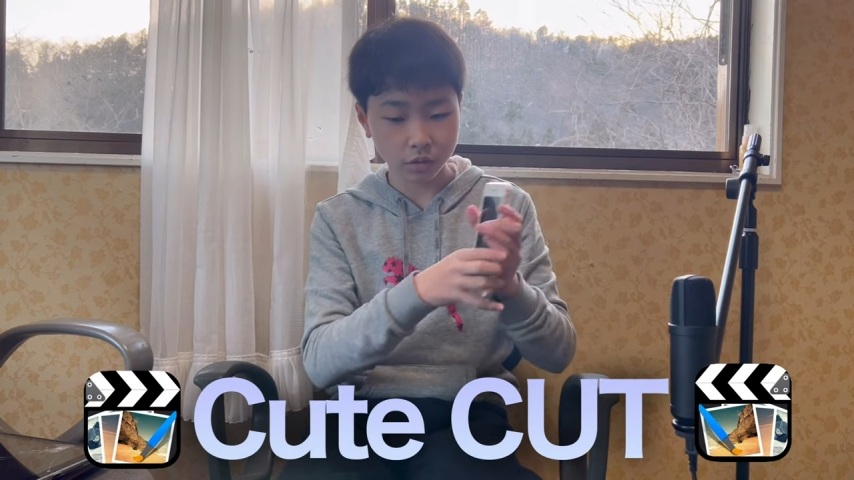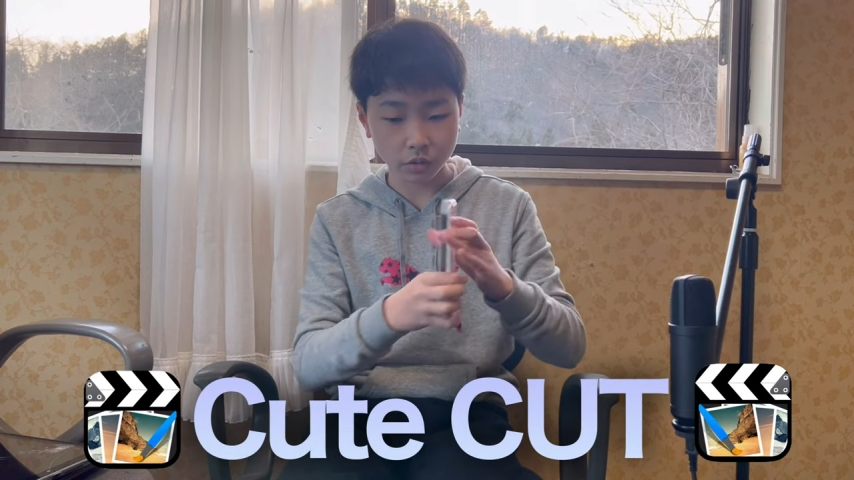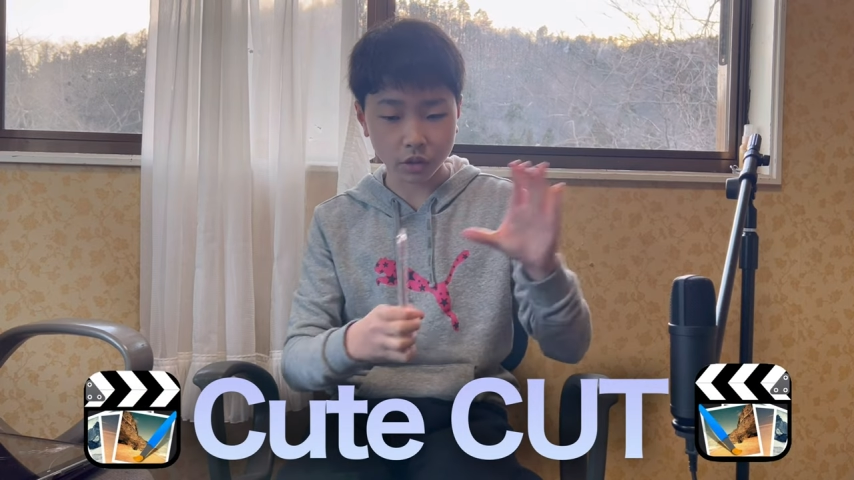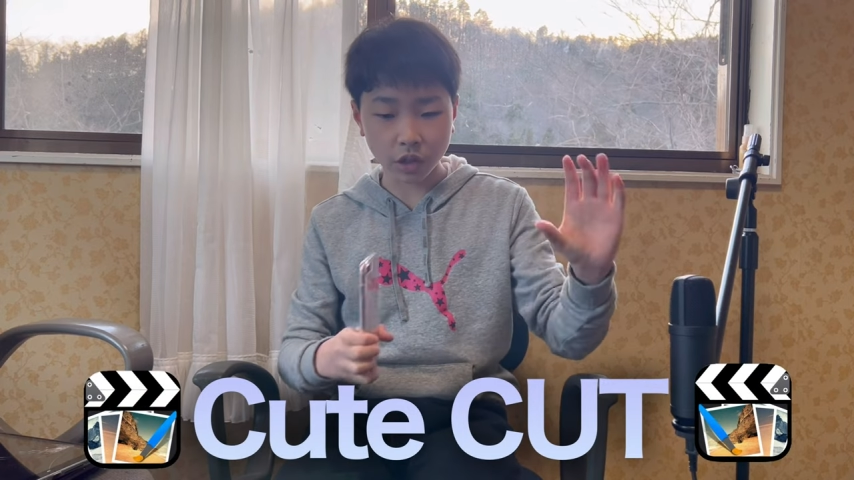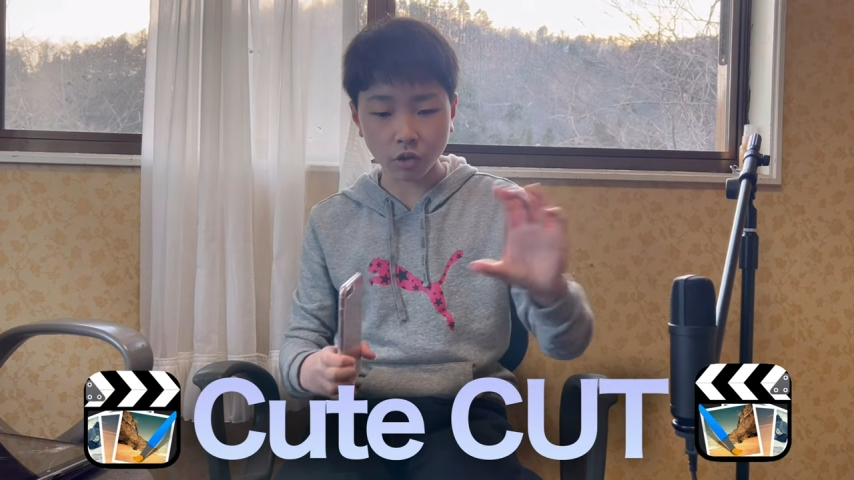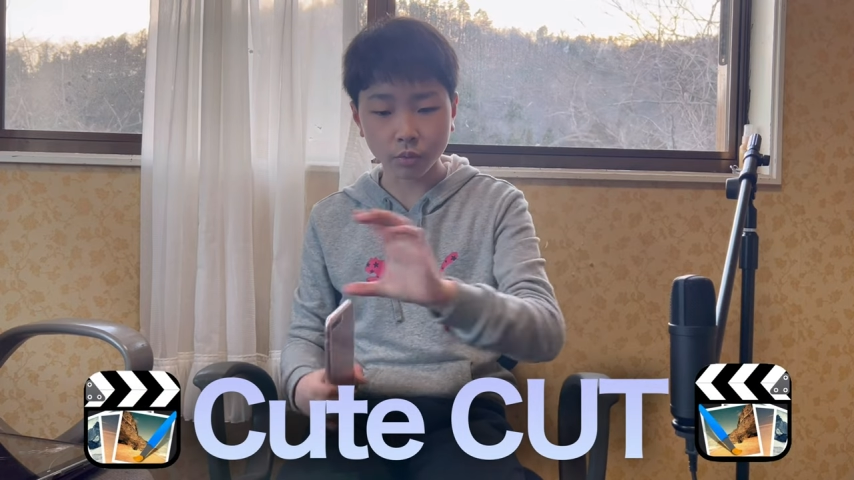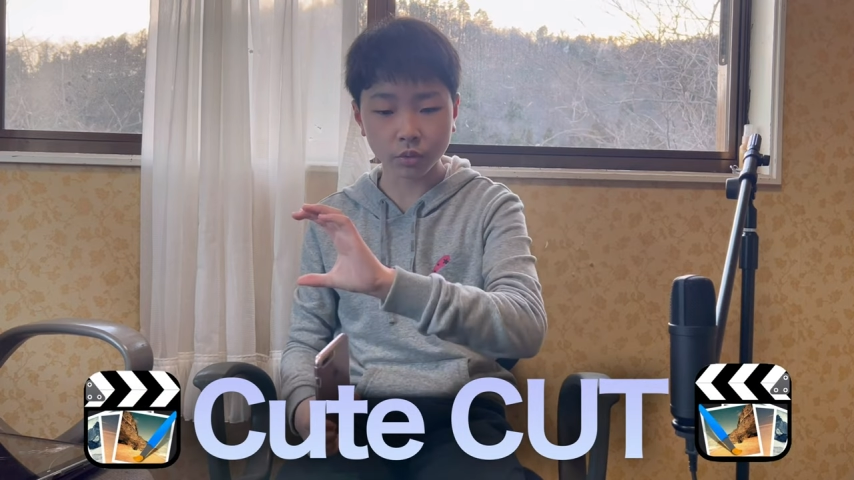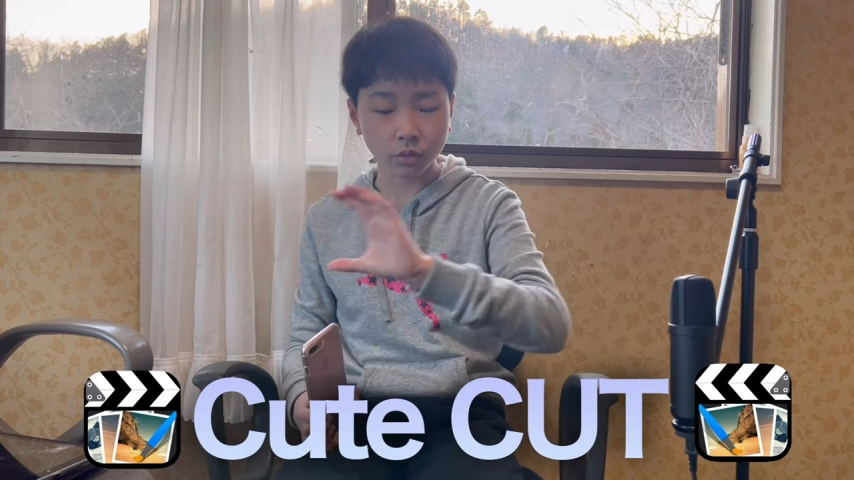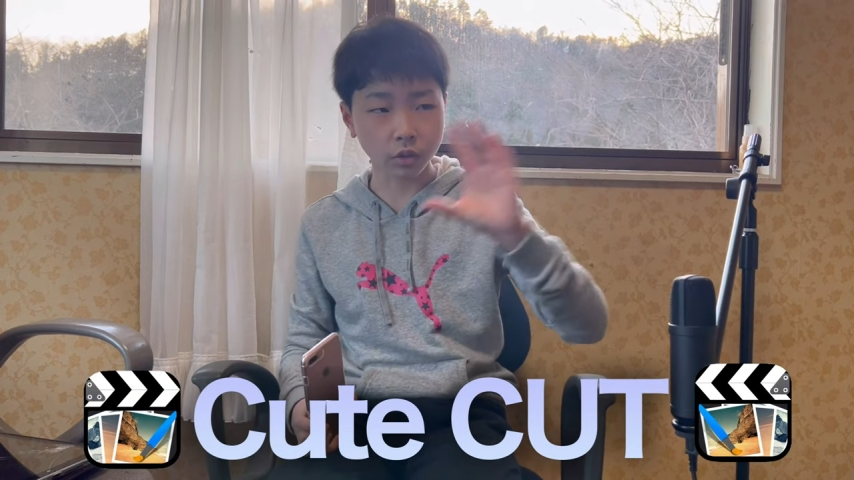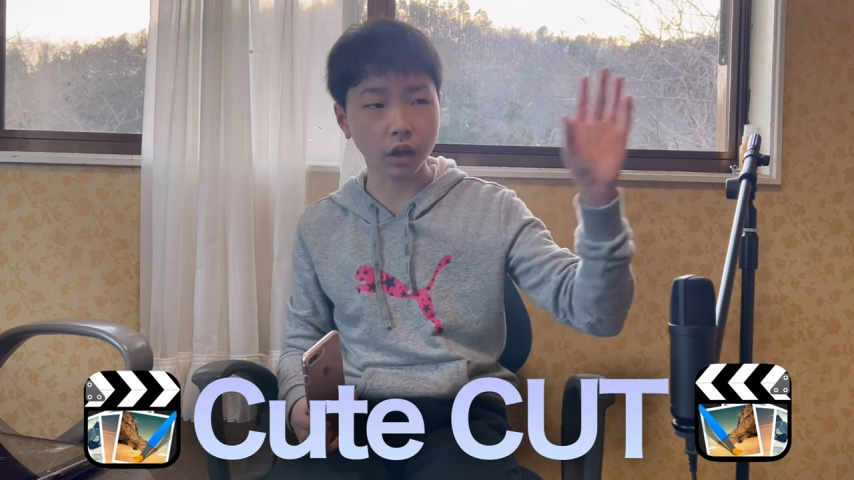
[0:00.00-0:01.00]
こにテロップ
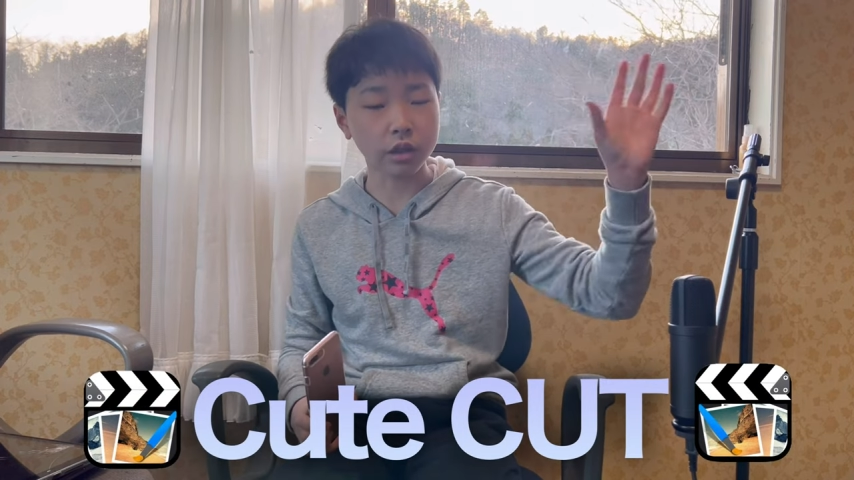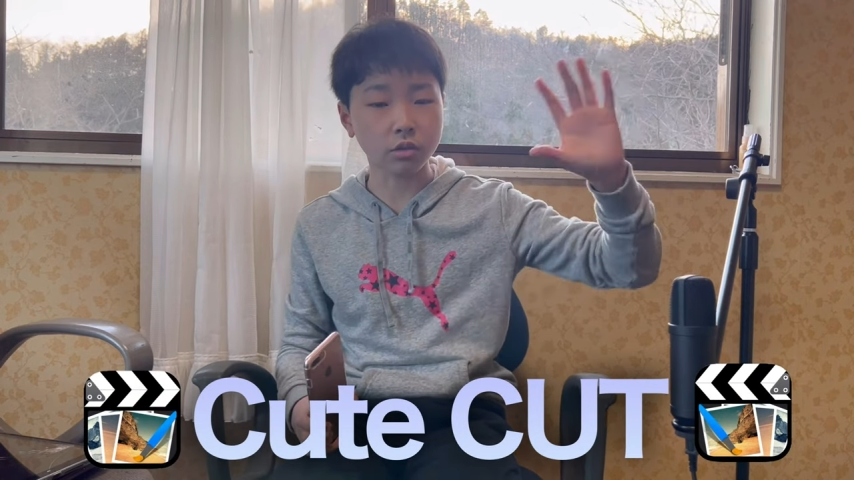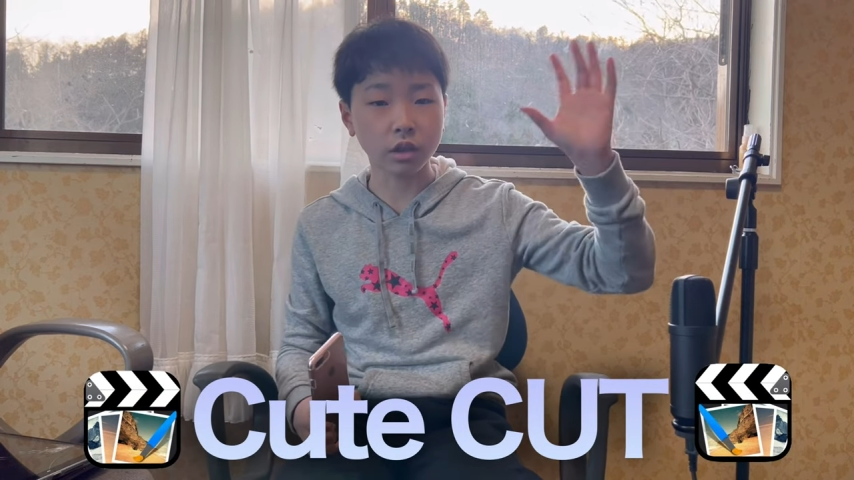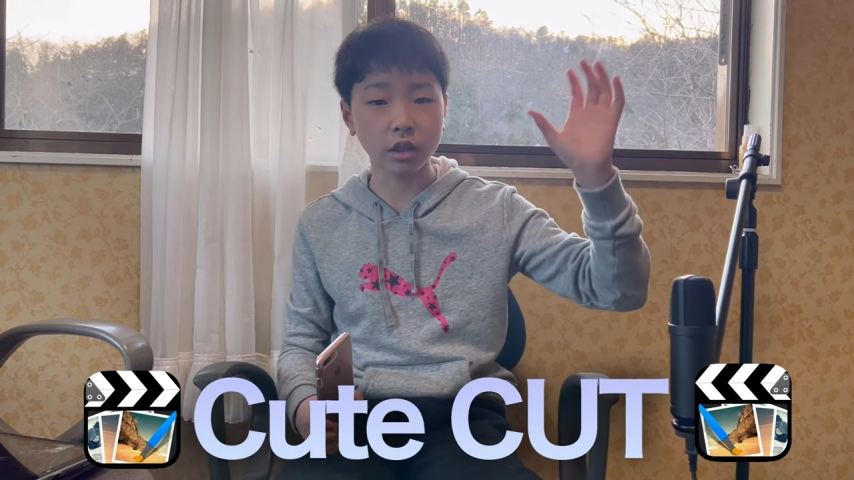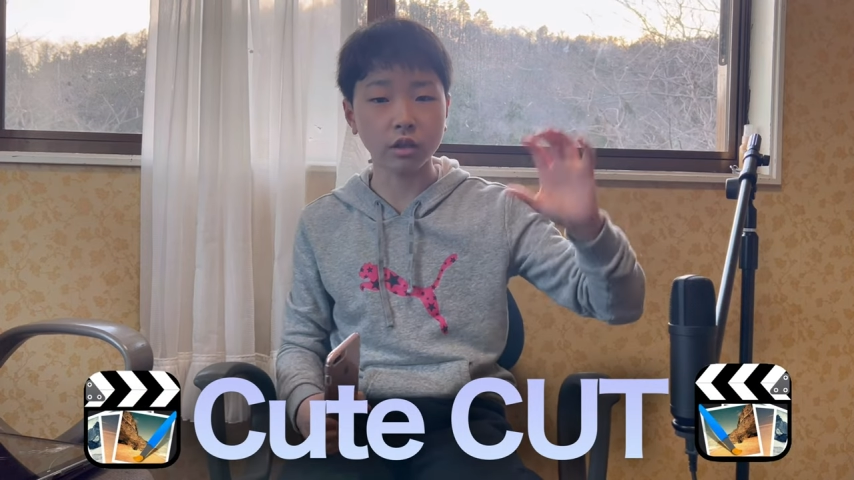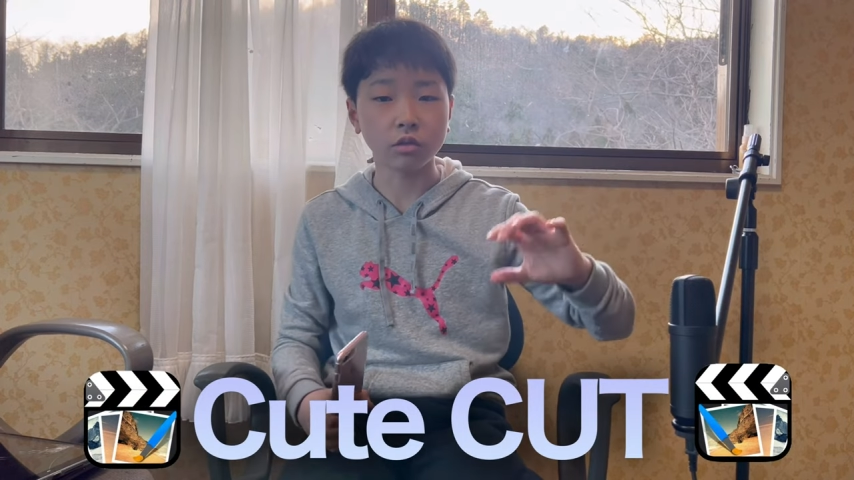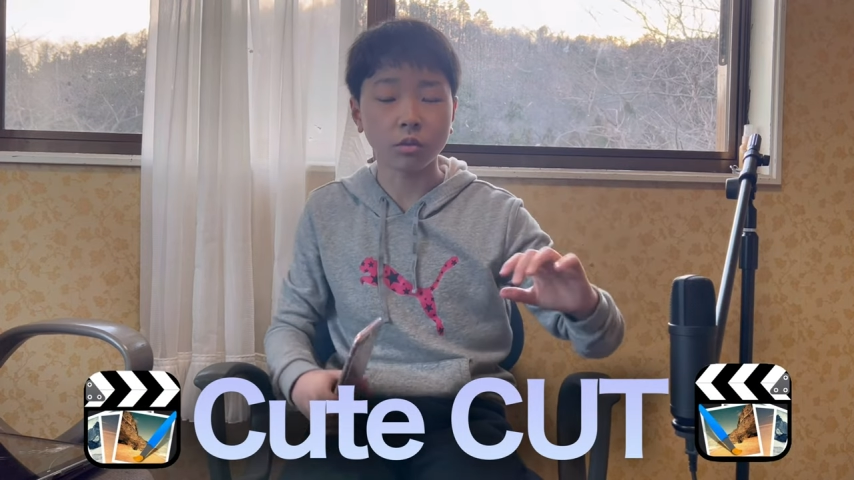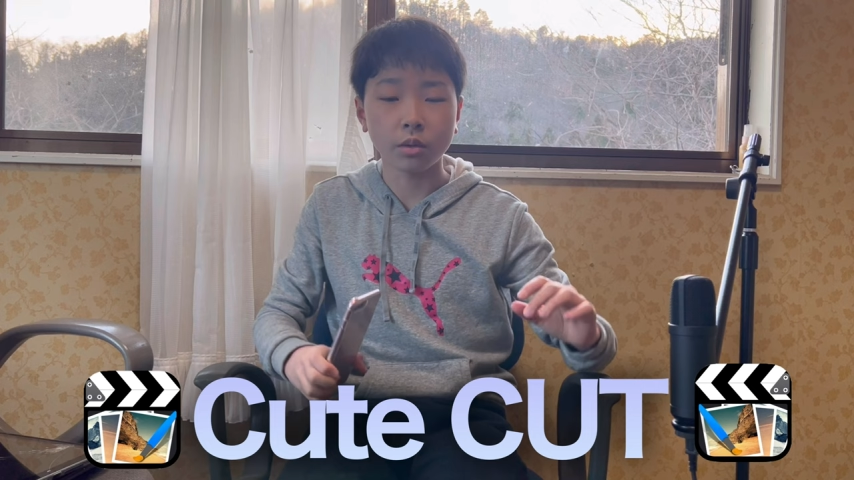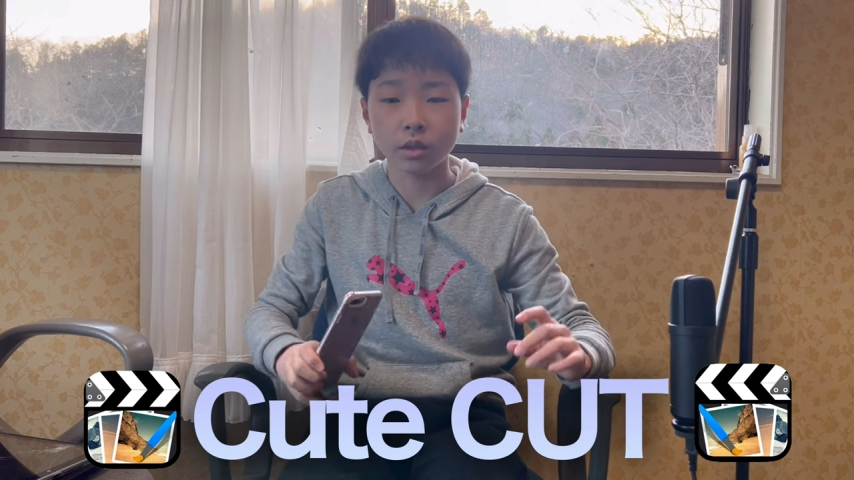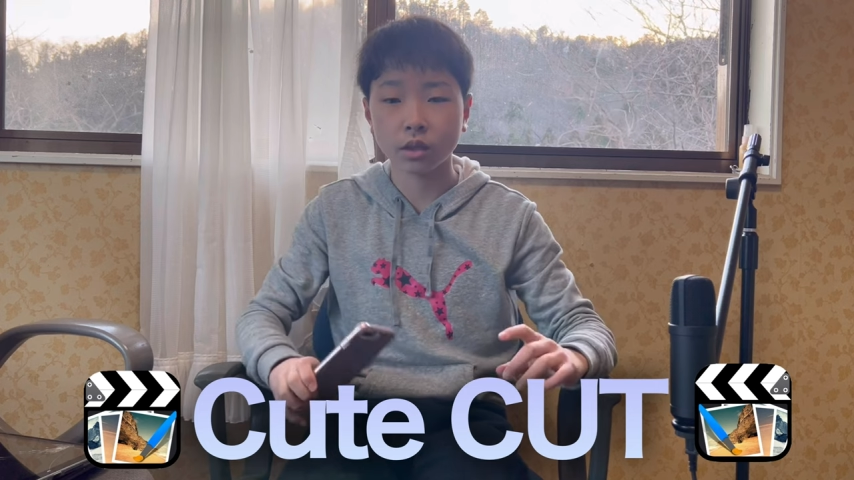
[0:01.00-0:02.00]
と画像が出てると
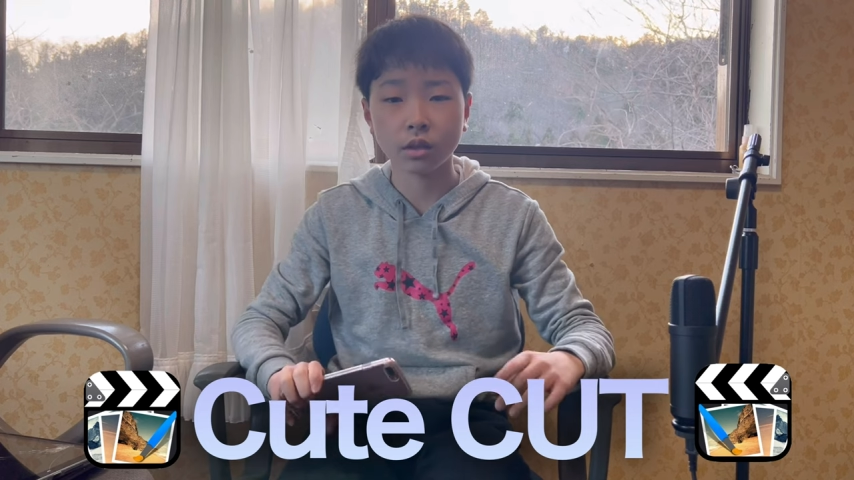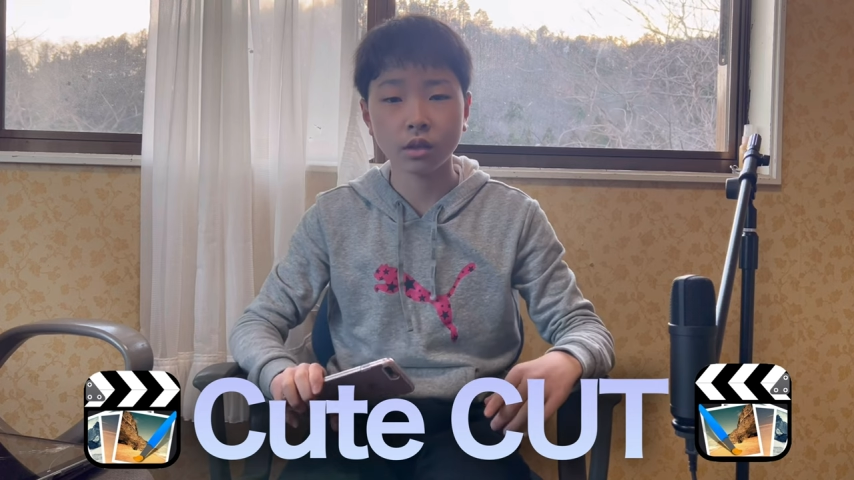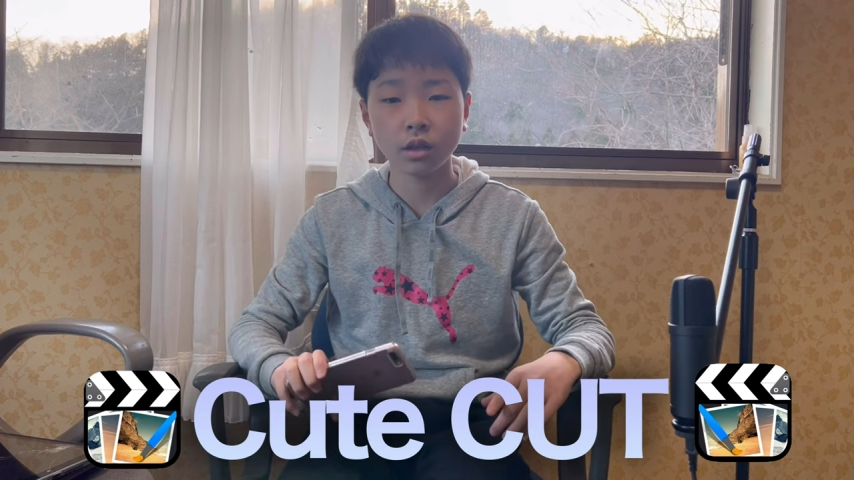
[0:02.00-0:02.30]
思います